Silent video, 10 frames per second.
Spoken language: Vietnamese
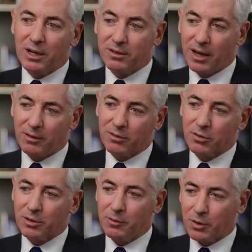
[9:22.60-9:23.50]
nếu đất
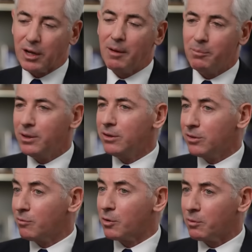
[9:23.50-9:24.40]
nước muốn có tôi vào một thời
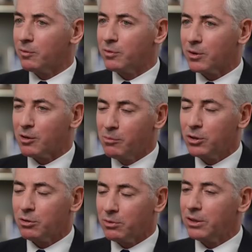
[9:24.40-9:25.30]
điểm nào đó,
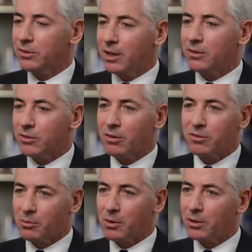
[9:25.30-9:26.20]
bạn biết đấy, tôi sẵn
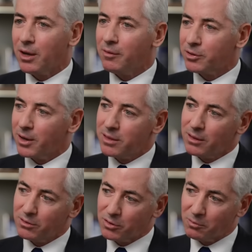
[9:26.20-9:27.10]
sàng chấp nhận.
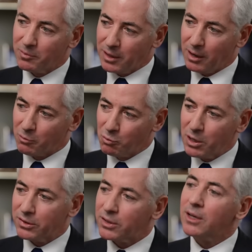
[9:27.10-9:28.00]
Đây là điều đất nước
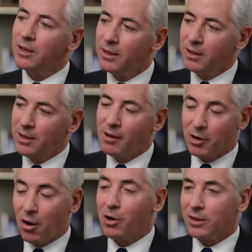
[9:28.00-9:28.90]
muốn từ tôi, chứ tôi
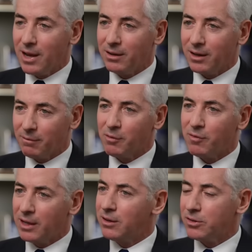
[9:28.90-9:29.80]
không tự đặt cho mình
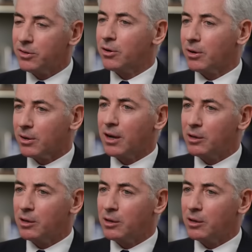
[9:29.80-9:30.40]
tham vọng đó.